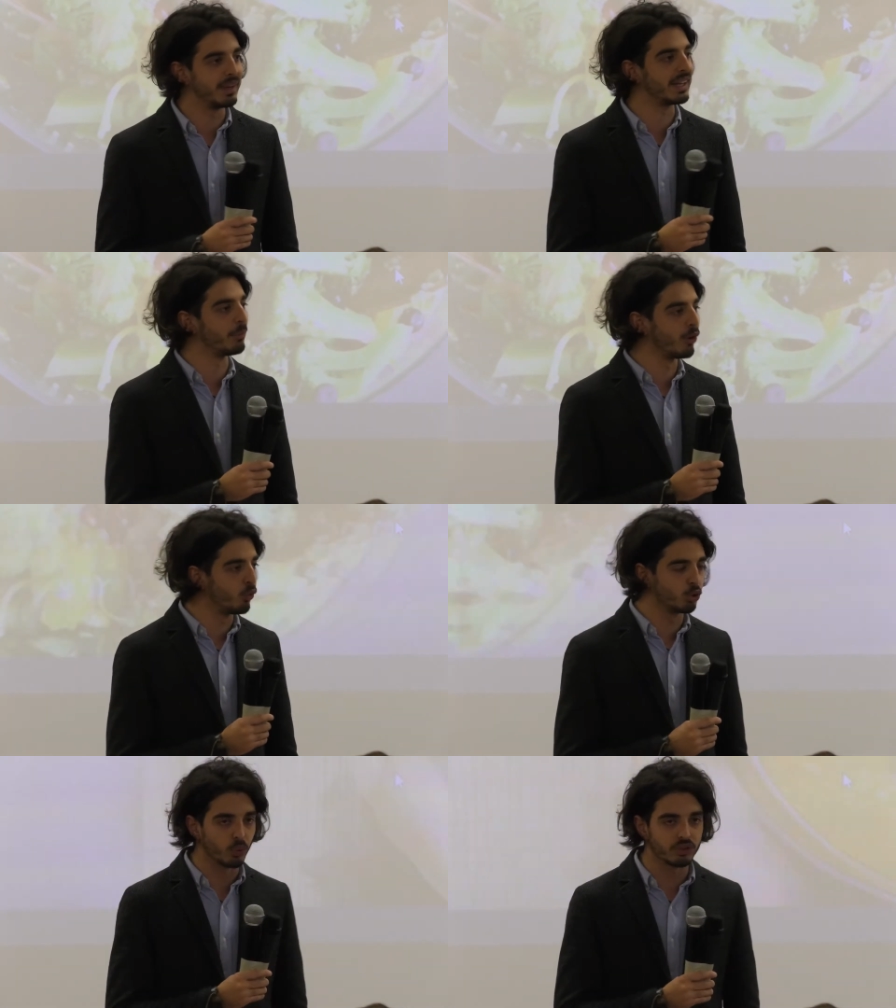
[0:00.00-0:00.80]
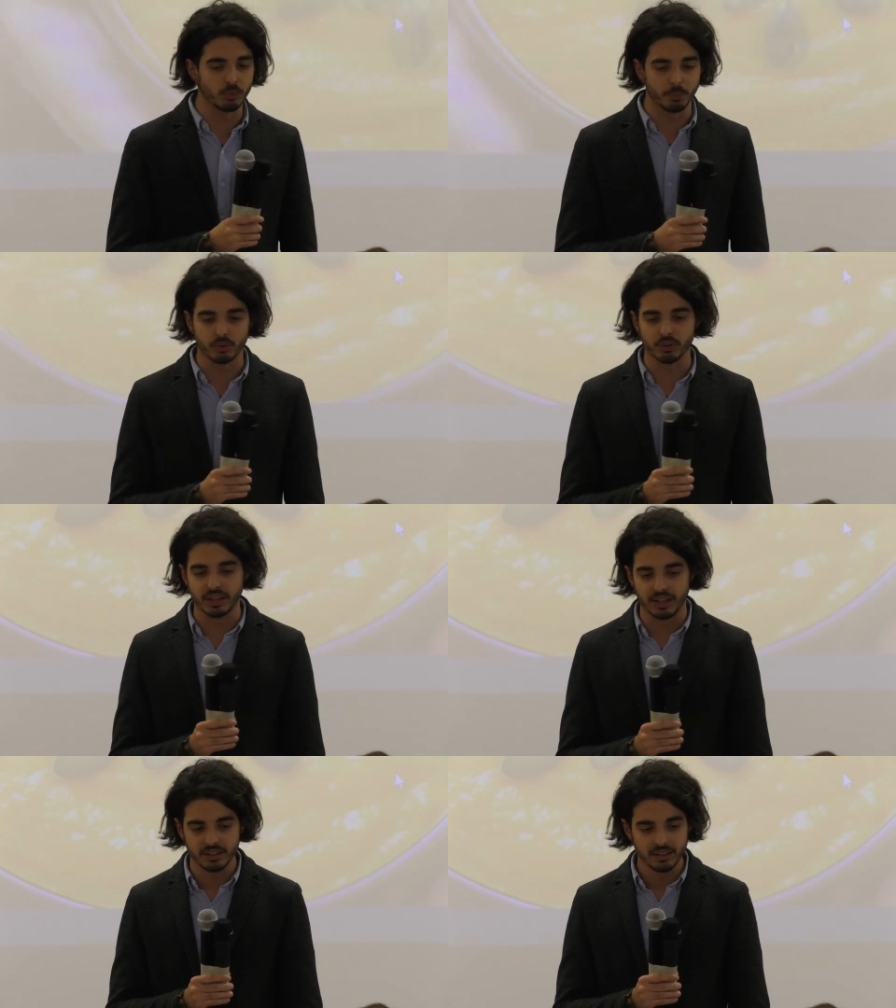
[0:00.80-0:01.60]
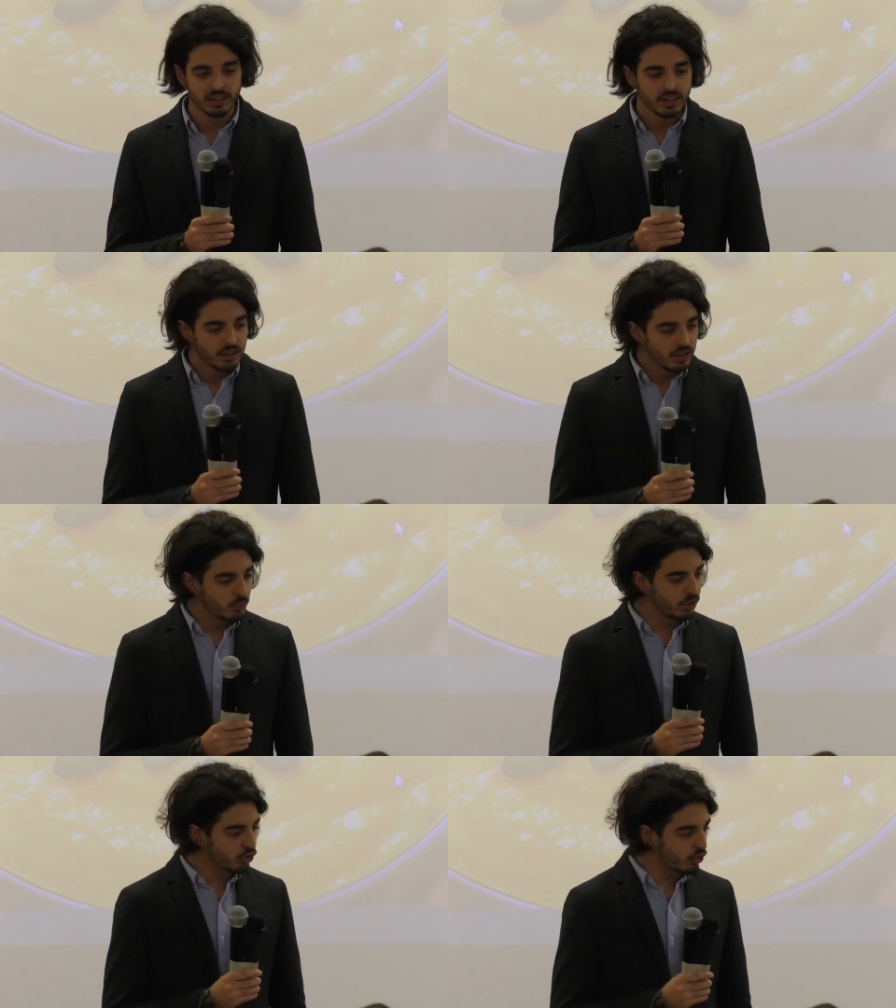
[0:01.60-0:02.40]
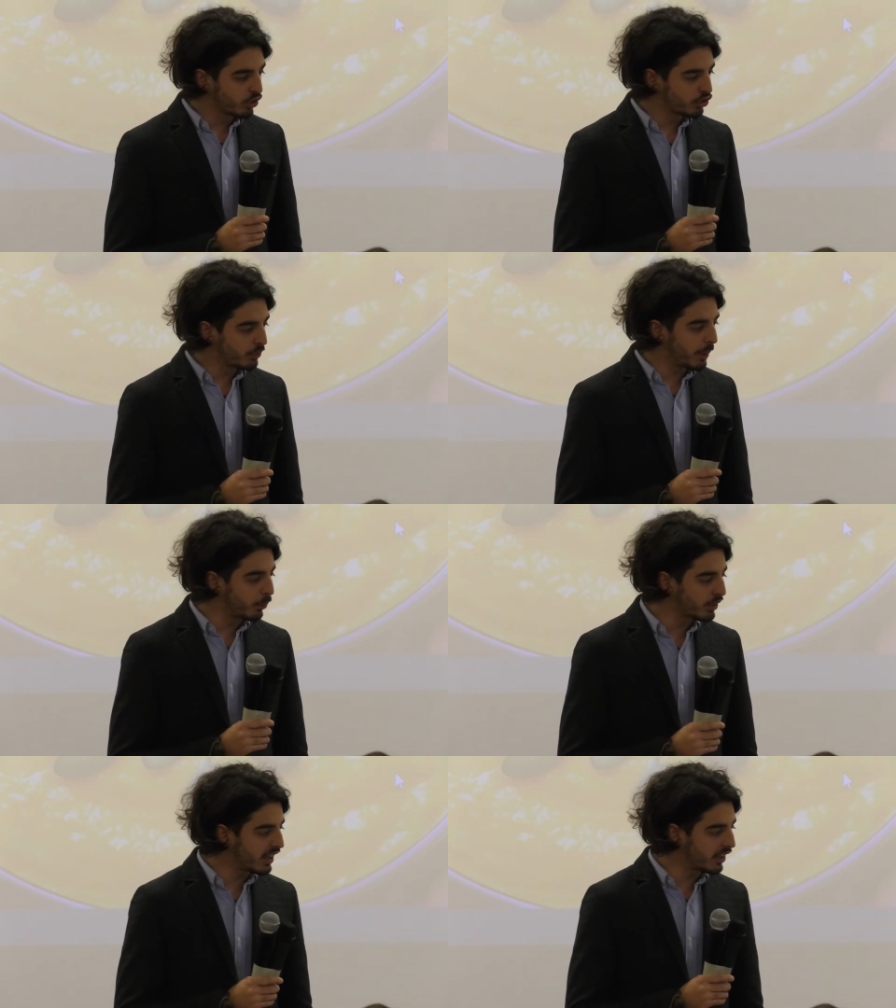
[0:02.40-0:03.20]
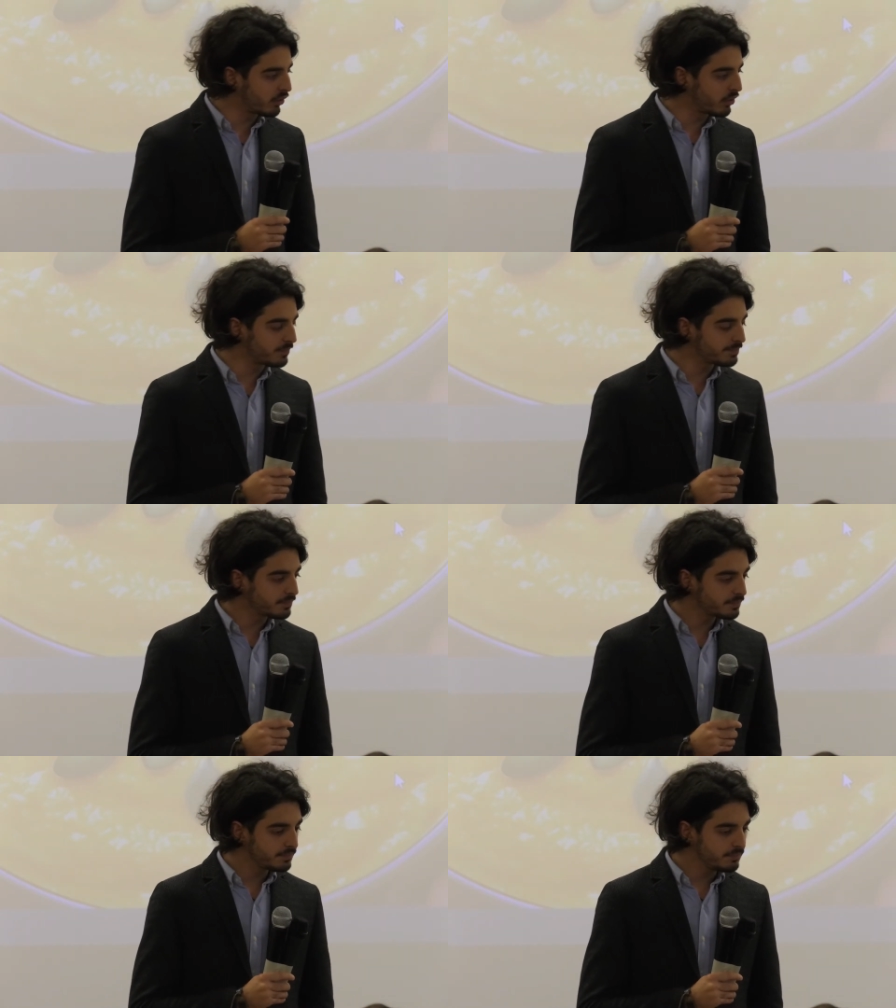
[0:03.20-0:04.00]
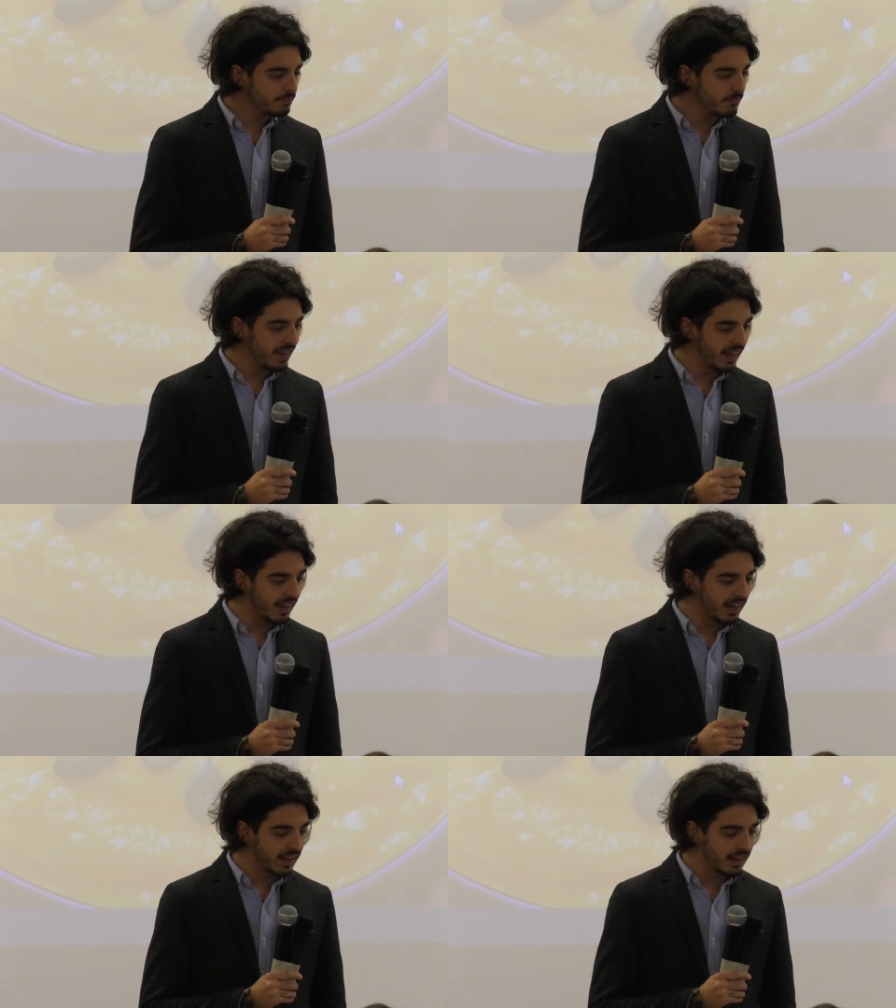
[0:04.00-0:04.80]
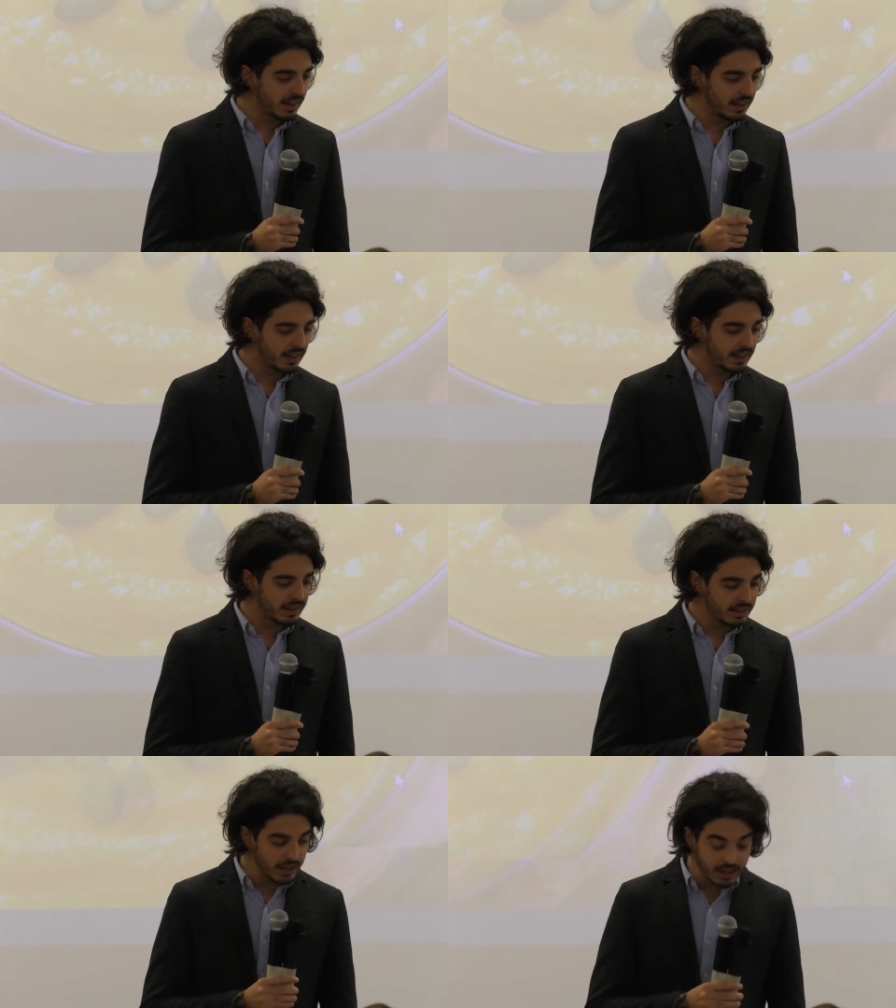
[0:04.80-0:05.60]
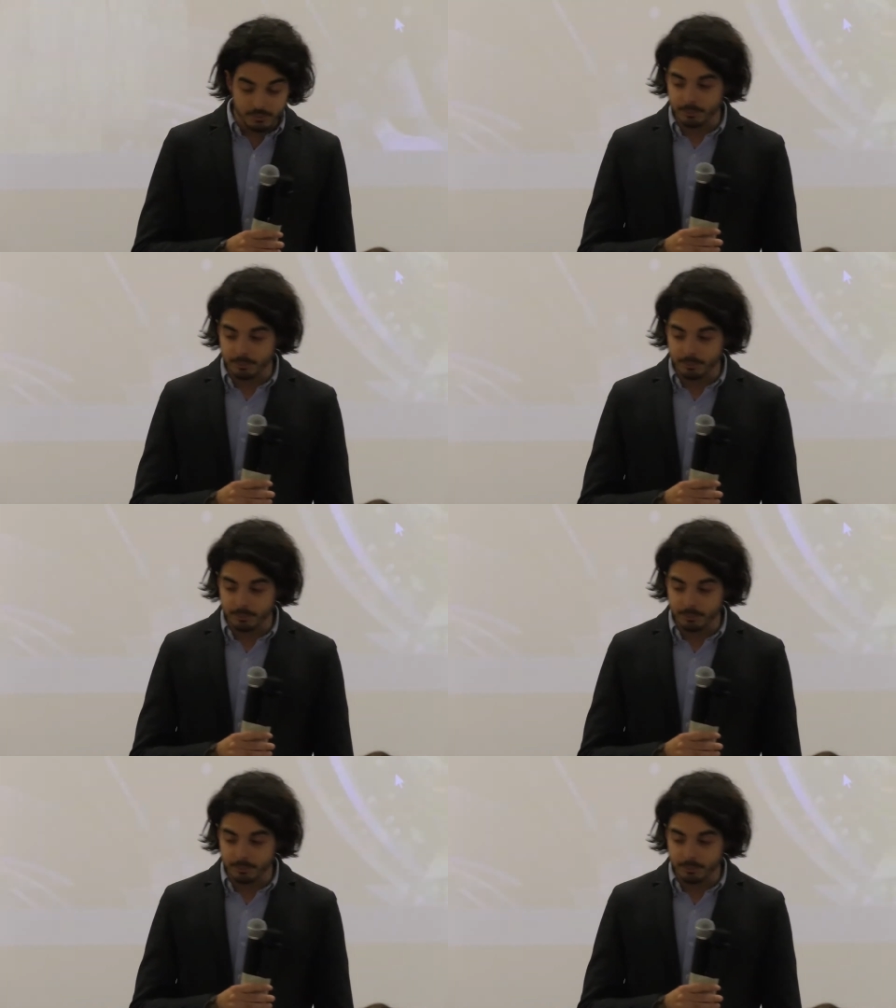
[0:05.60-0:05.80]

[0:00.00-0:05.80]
perché poi ho avuto questa opportunità. Questo corso mi ha portato a, a,